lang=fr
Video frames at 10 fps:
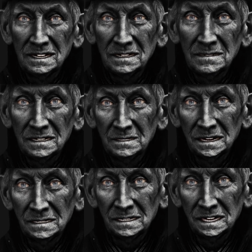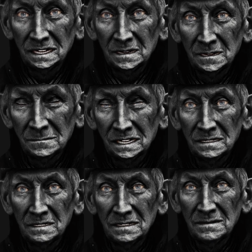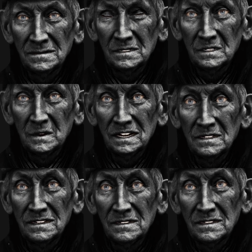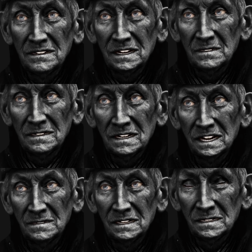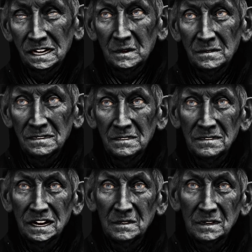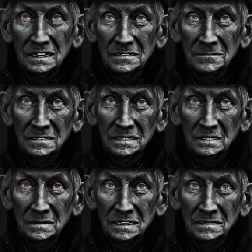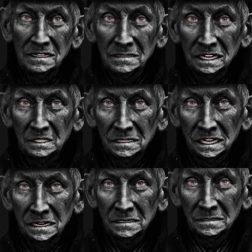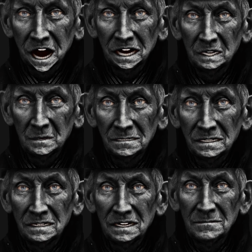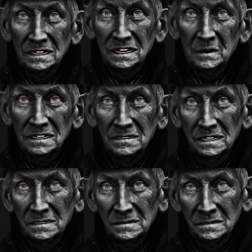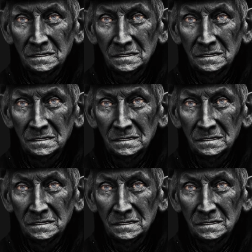Il est tout à fait normal que je vous dise que le développement équitable doit conduire à l'ouverture intégrale d'un mouvement cheminant vers plus d'unité.